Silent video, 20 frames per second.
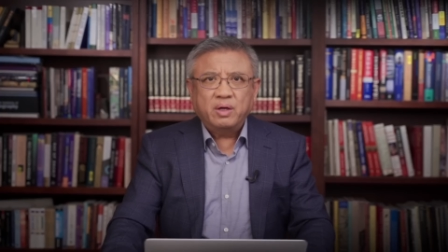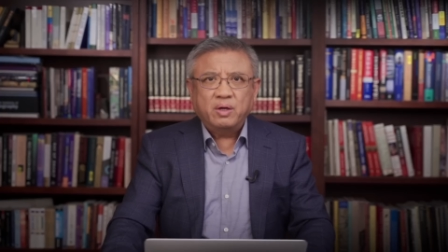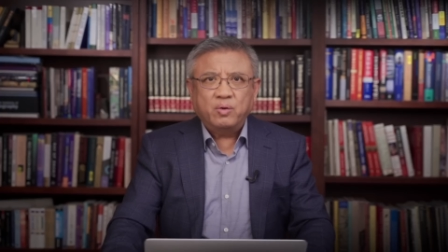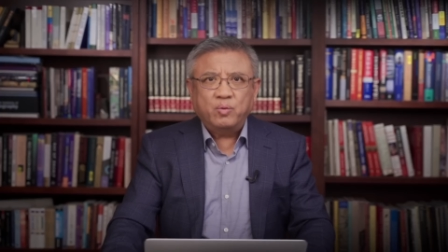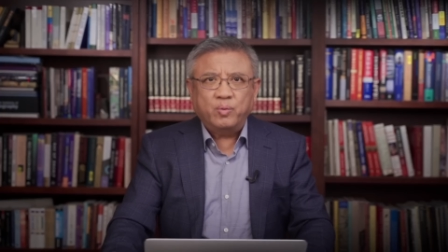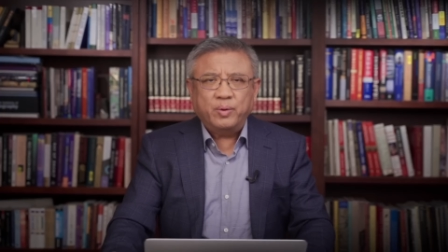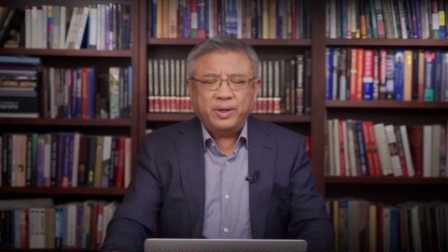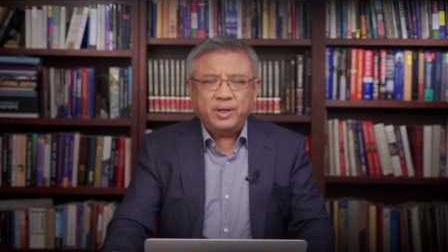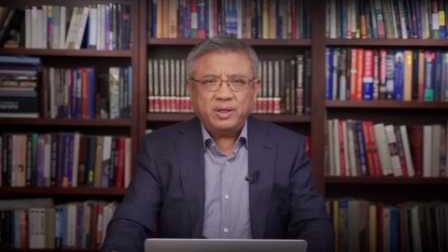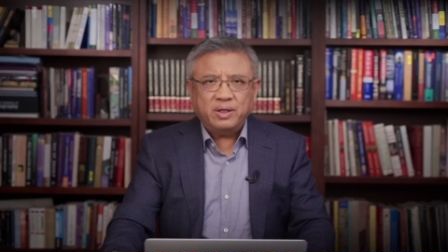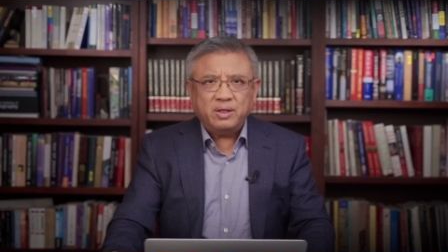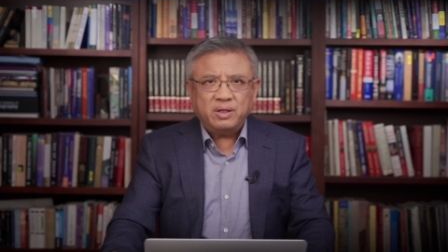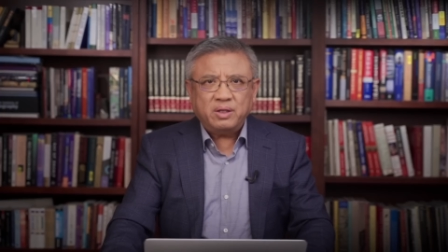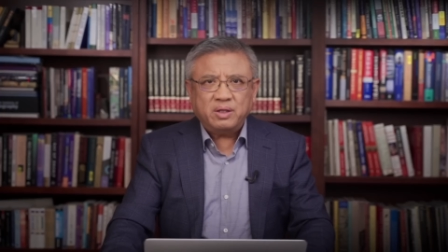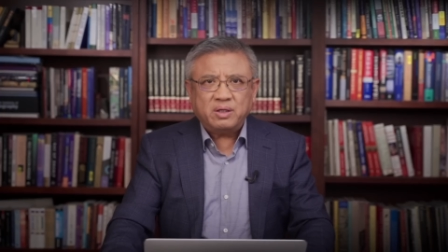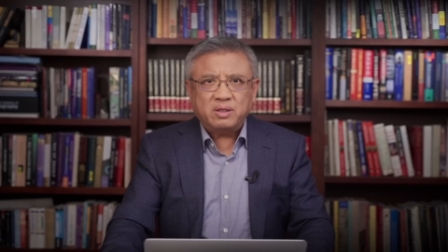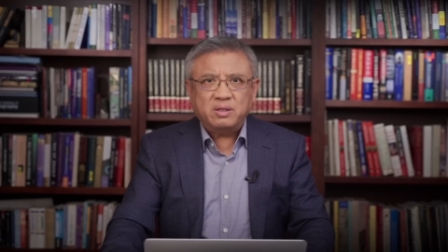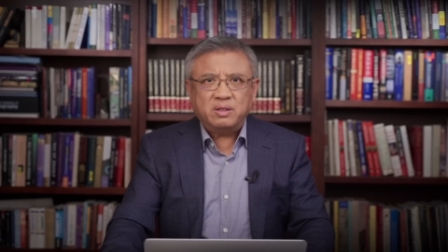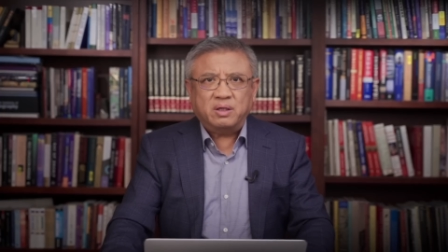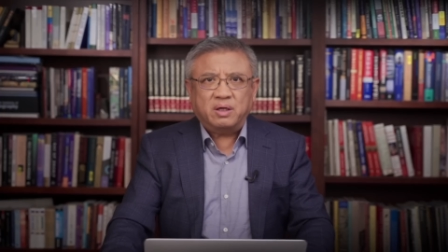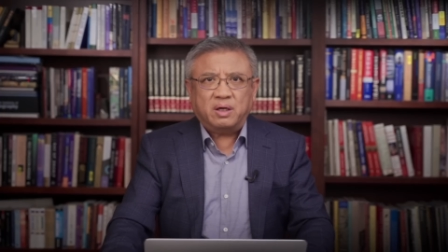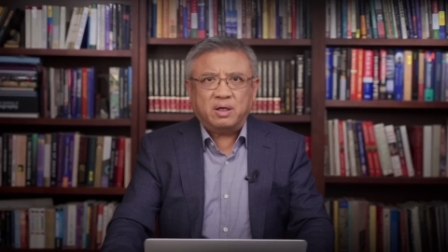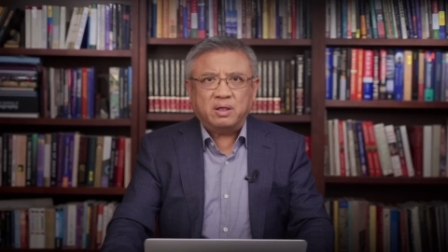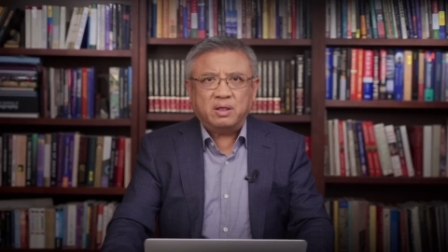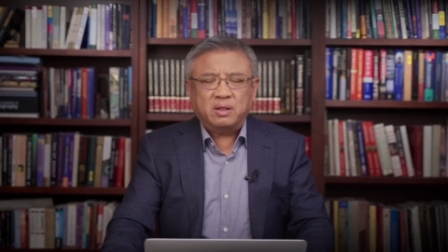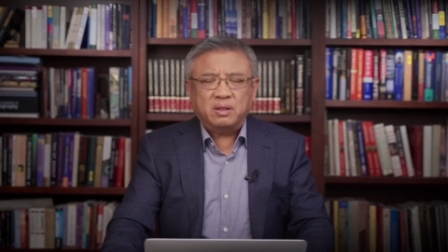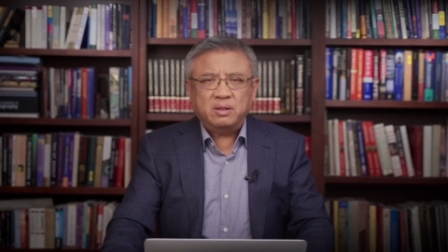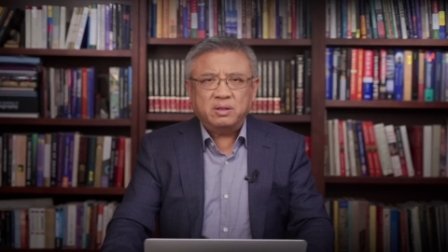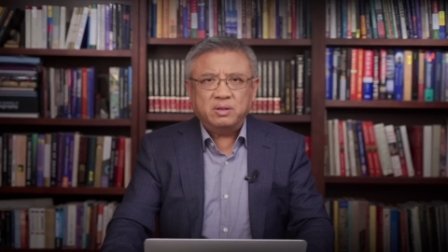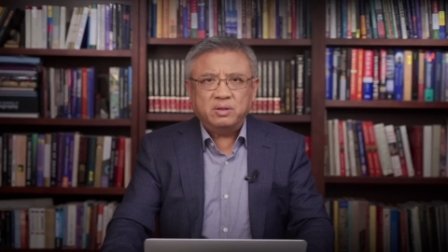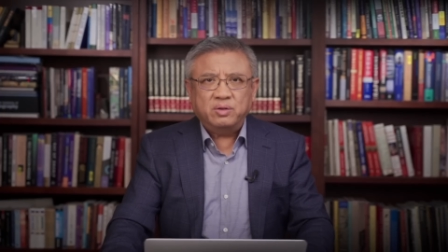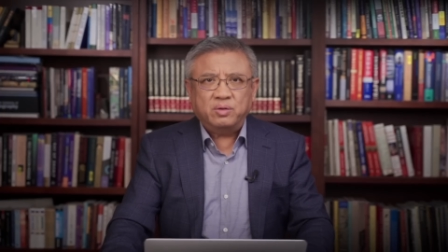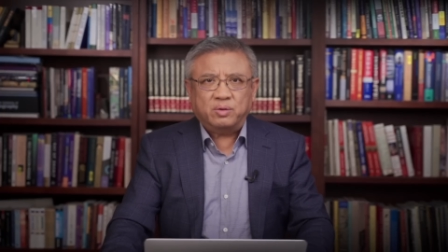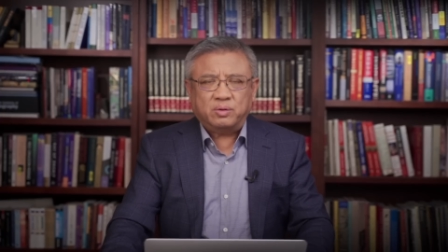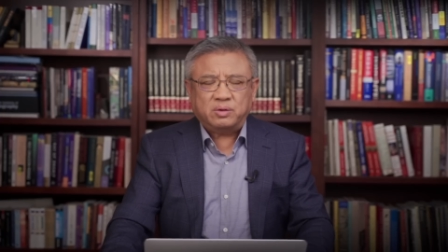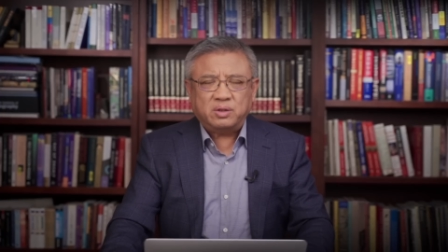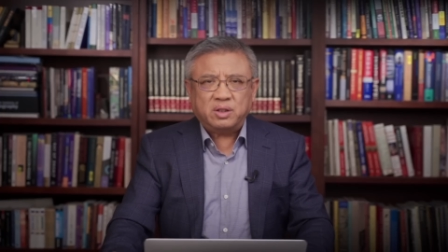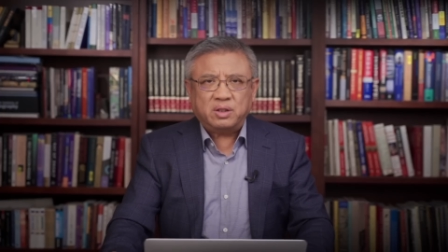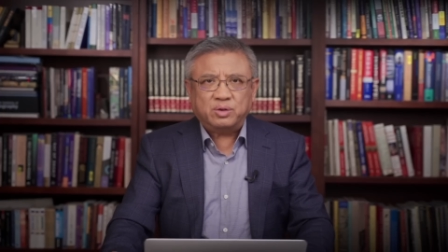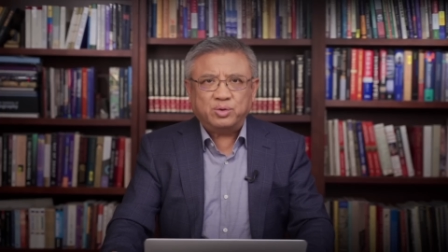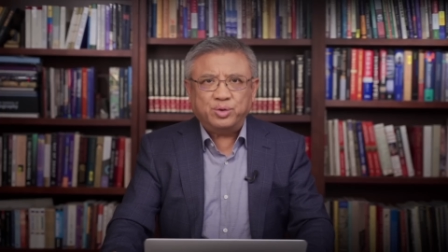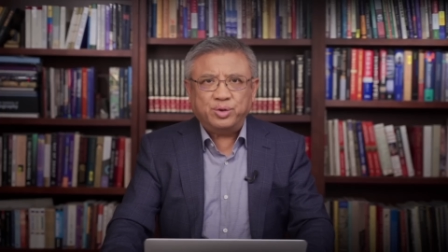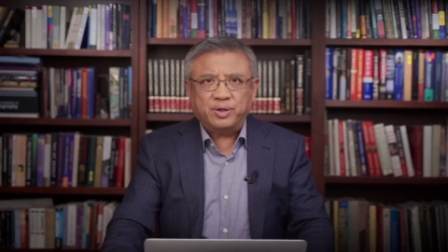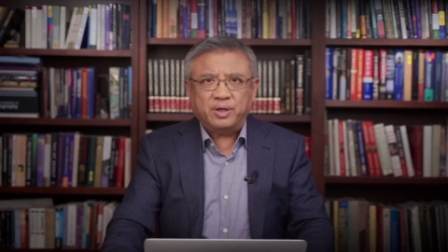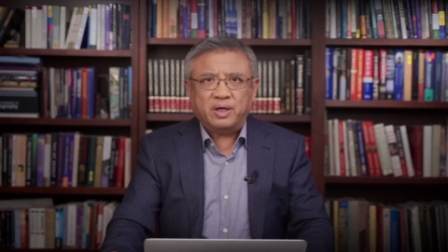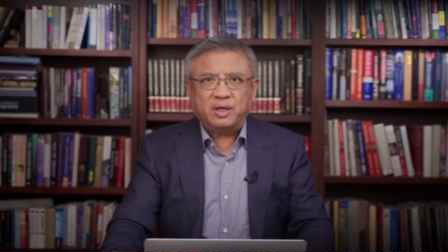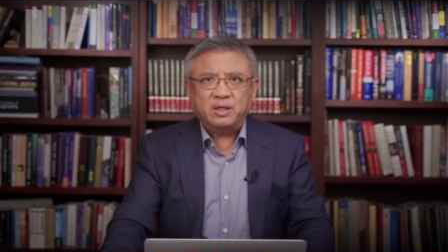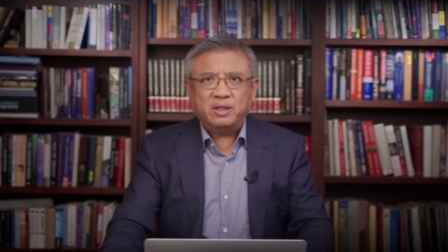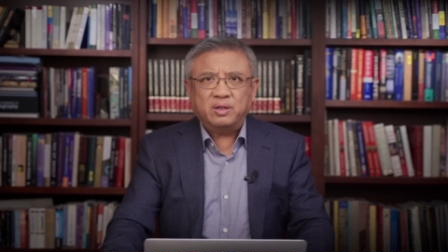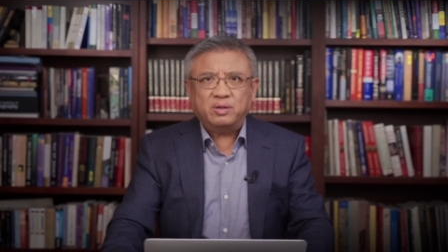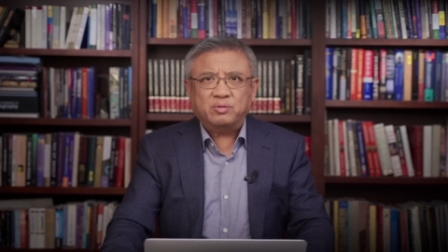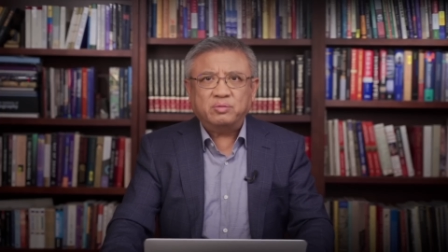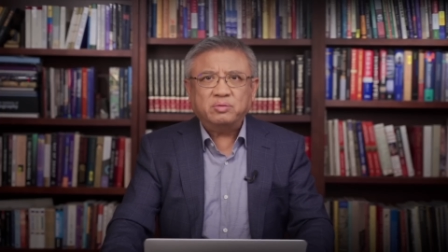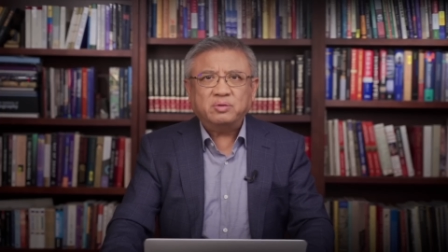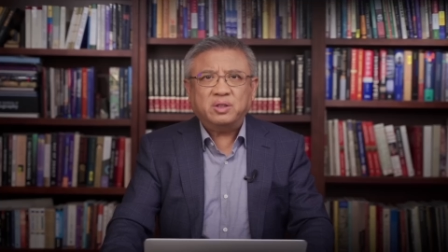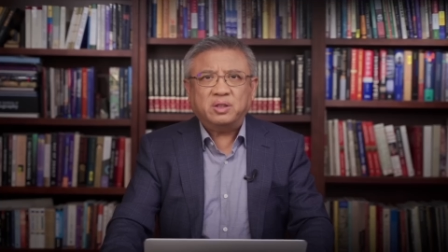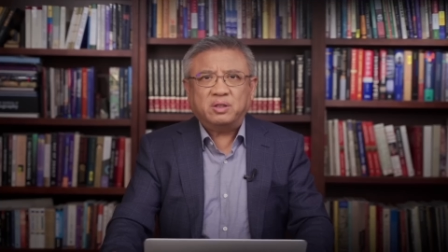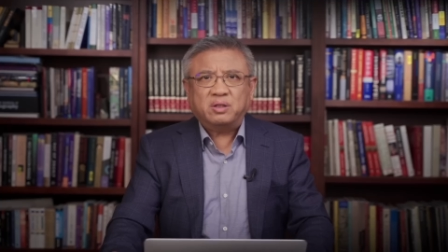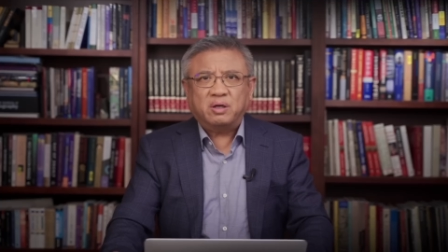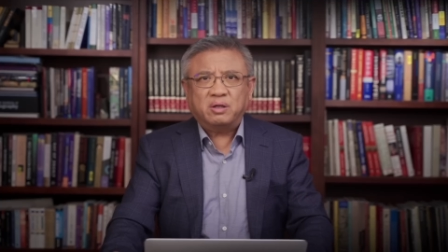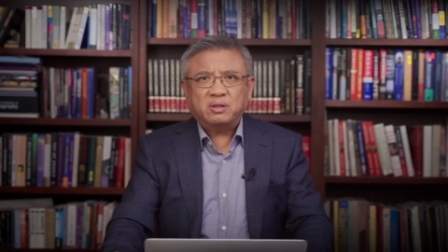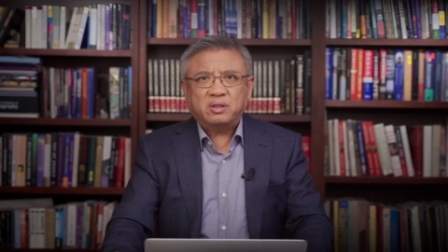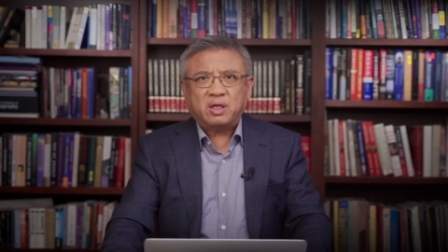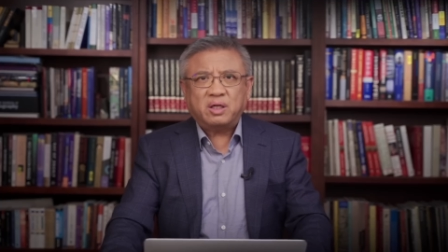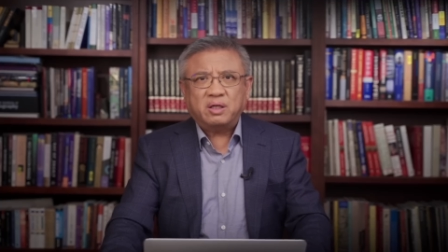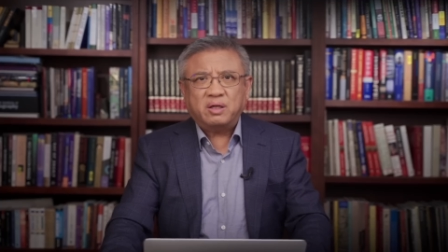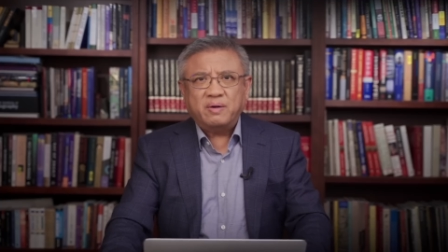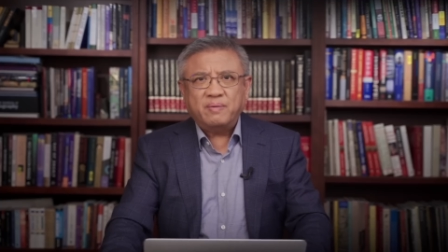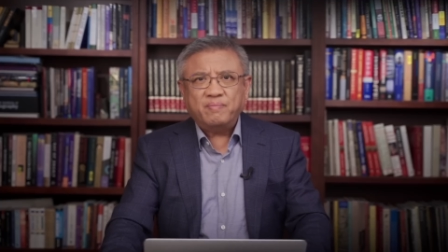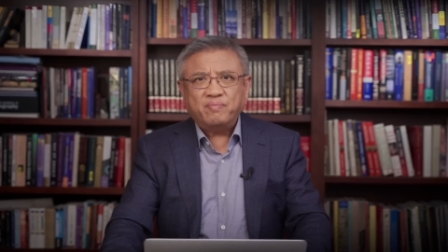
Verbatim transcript: 唯一一个有这个权利，胡锦涛他